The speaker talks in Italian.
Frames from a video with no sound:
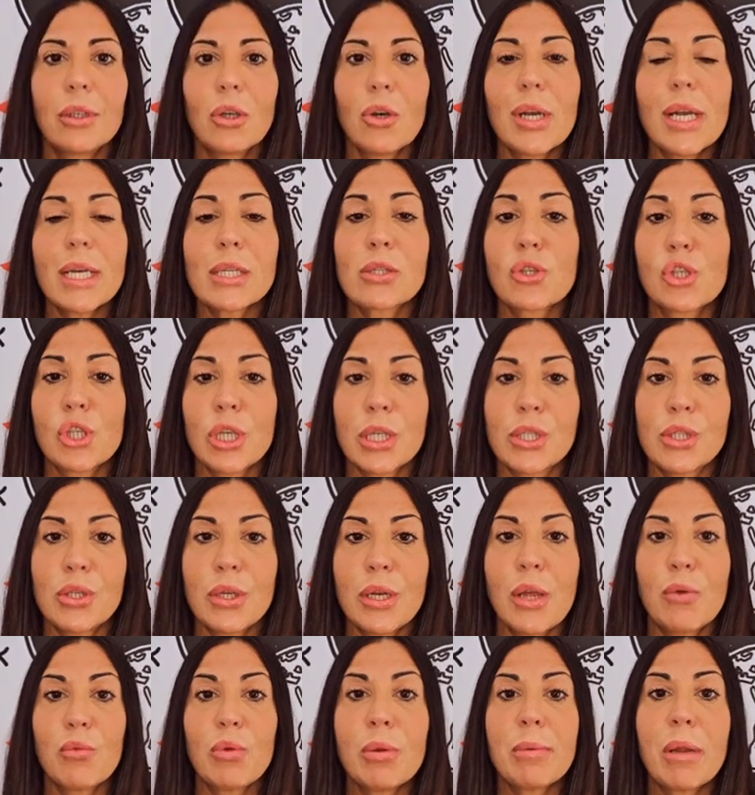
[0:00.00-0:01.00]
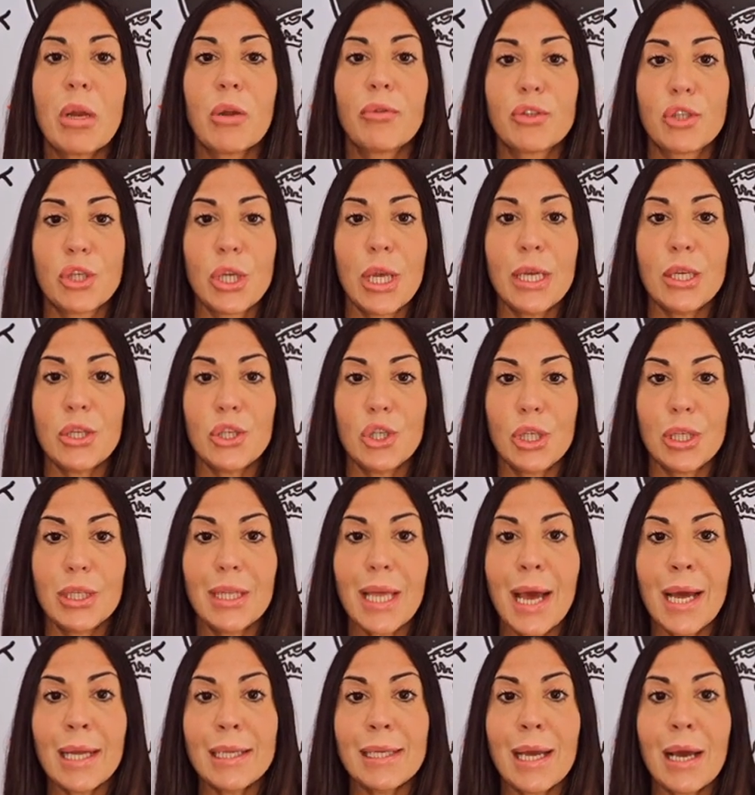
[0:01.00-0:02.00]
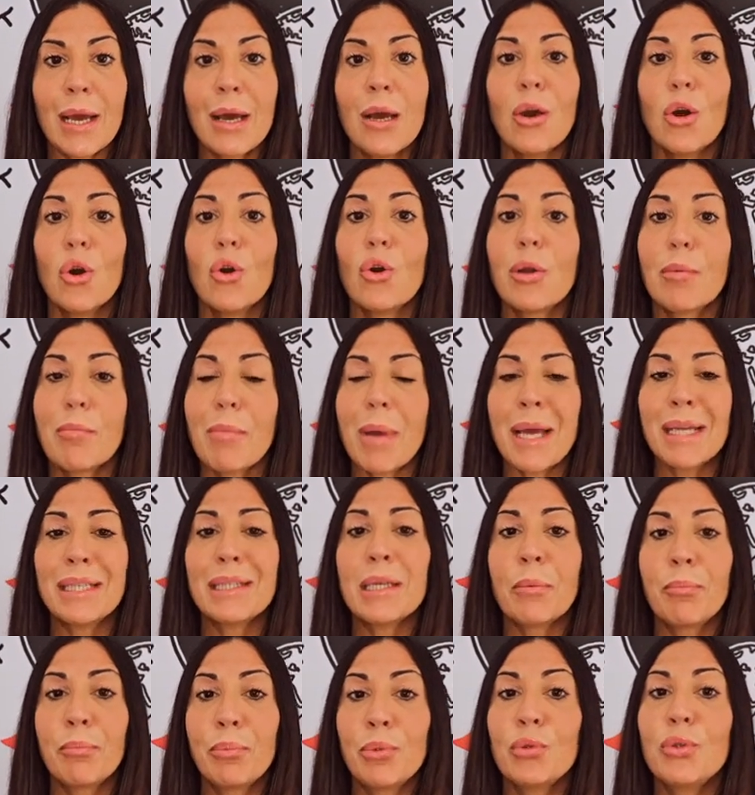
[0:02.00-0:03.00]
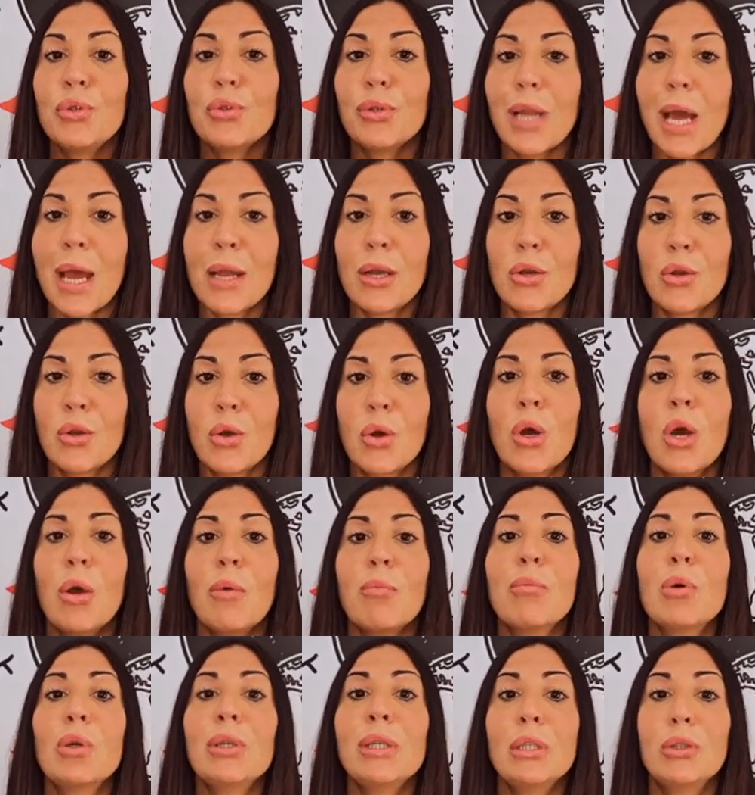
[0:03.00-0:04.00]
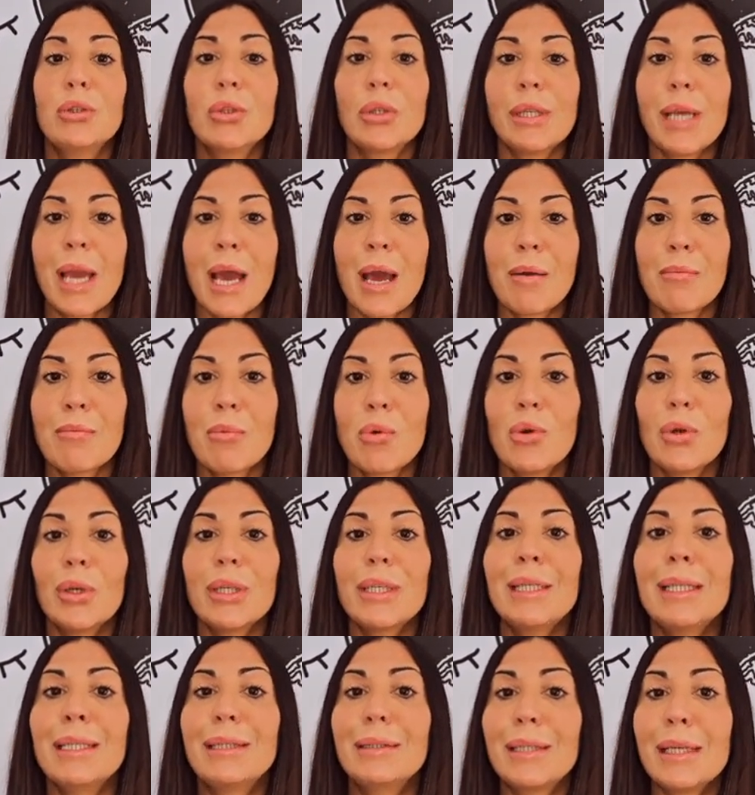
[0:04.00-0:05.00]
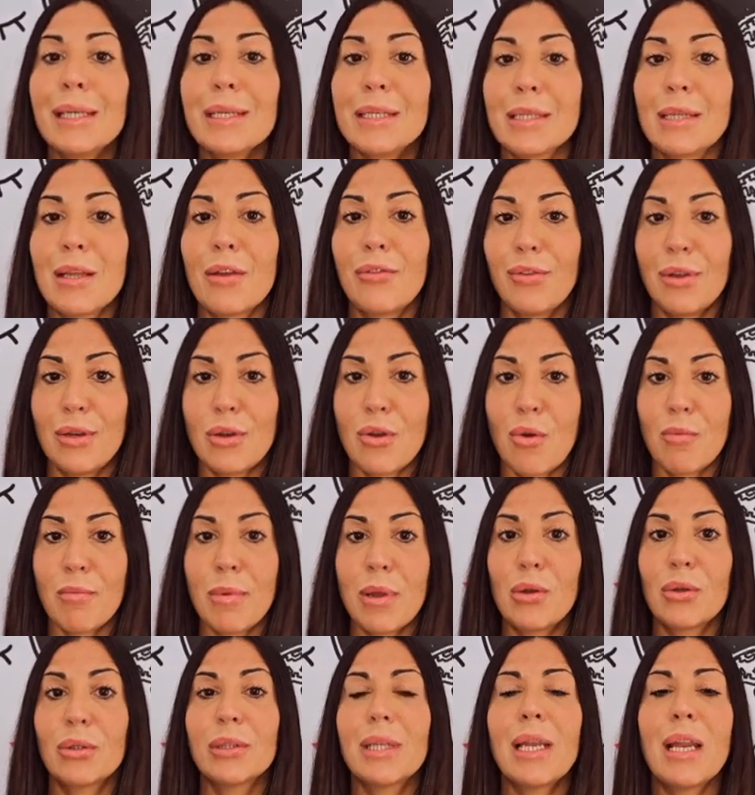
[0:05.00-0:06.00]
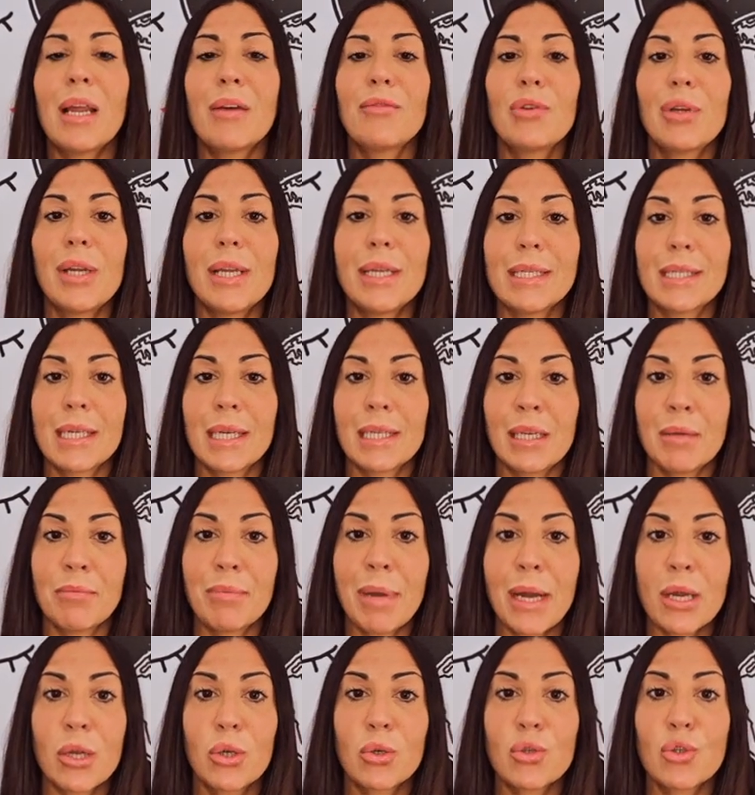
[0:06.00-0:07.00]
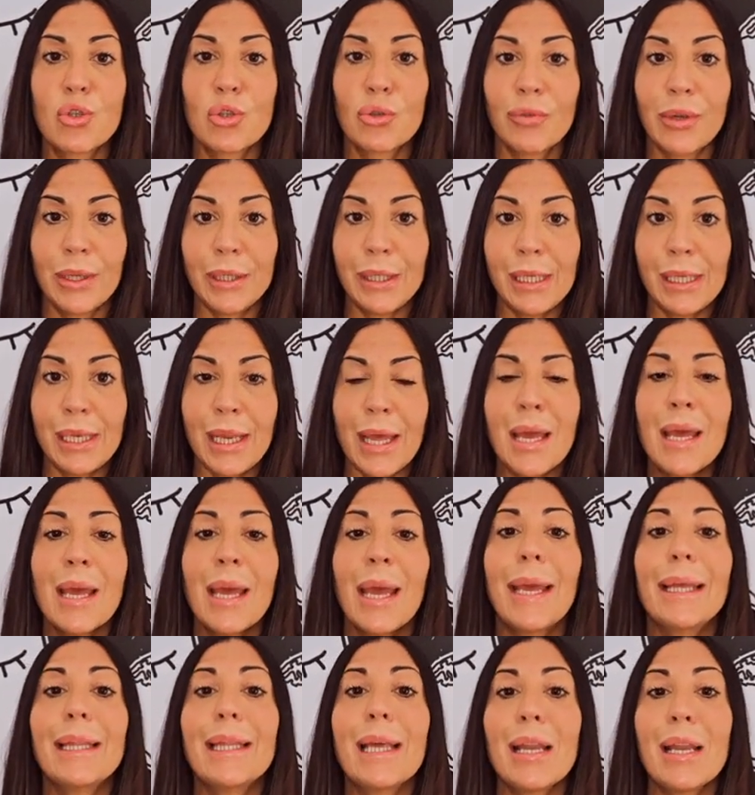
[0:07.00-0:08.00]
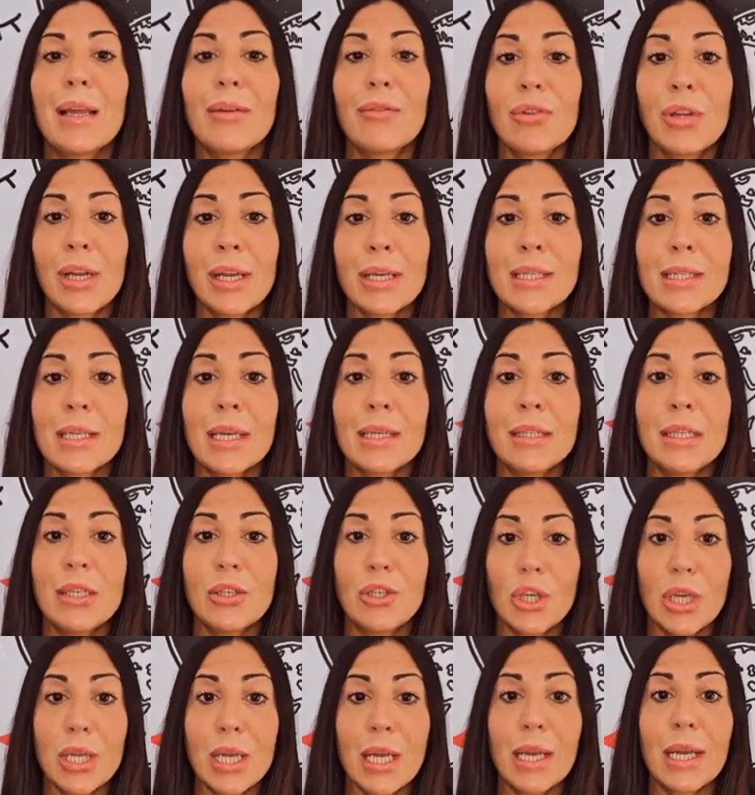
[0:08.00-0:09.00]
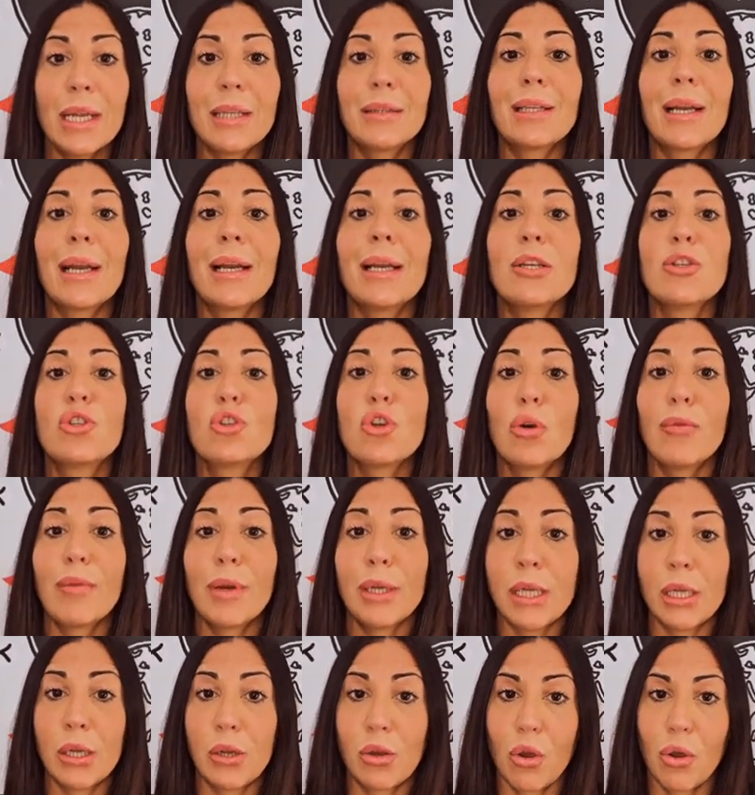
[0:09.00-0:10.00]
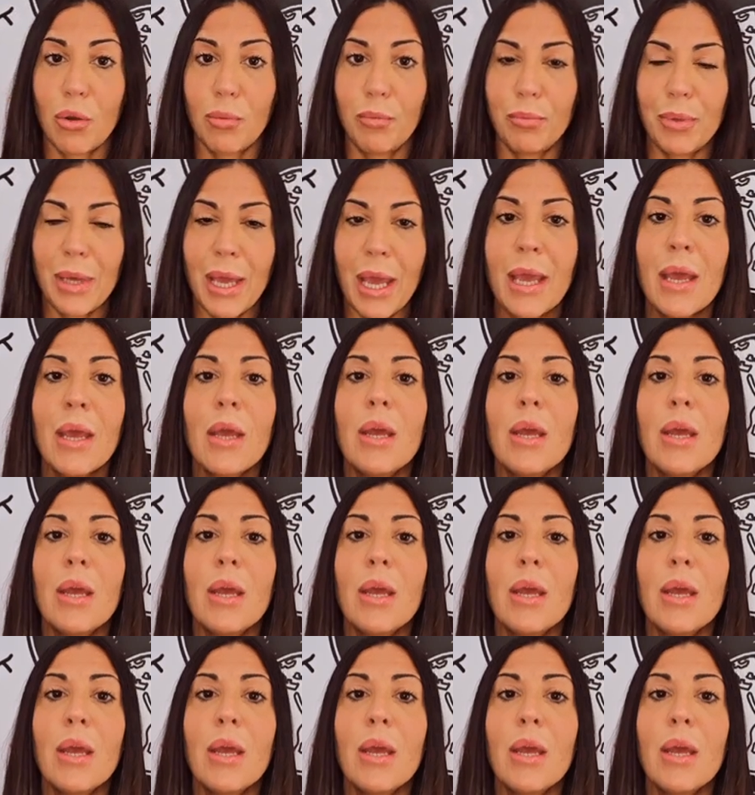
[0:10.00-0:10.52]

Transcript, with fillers: Con l'associazione Women of Change Italia ormai da più di un anno monitoriamo il triste fenomeno della violenza di branco giovanile e della violenza di genere tra le giovani coppie.